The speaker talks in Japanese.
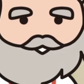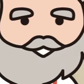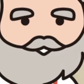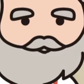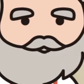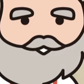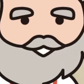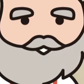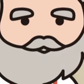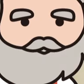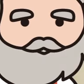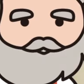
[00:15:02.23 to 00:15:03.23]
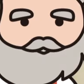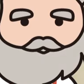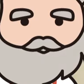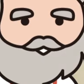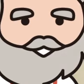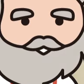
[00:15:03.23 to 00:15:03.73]
2人は
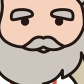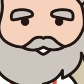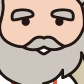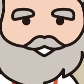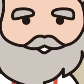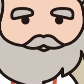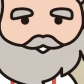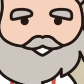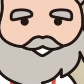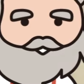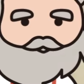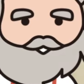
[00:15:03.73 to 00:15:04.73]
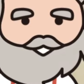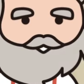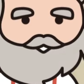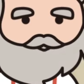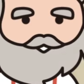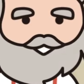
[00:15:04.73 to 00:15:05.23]
アイヌ民族に伝わ
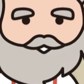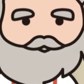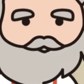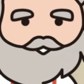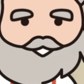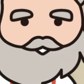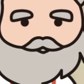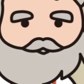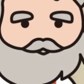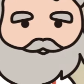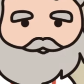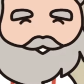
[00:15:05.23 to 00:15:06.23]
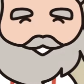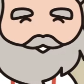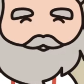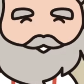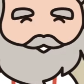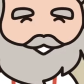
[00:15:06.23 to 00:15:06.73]
る叙事詩「
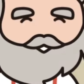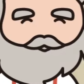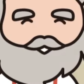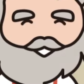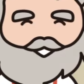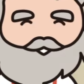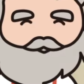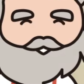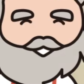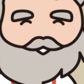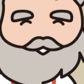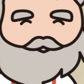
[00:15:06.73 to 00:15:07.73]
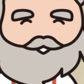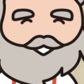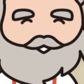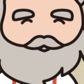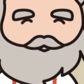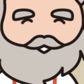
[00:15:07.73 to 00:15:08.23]
ユーカラ」などをローマ字で
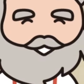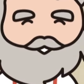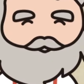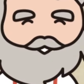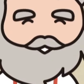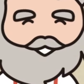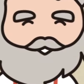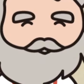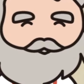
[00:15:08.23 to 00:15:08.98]
記録しました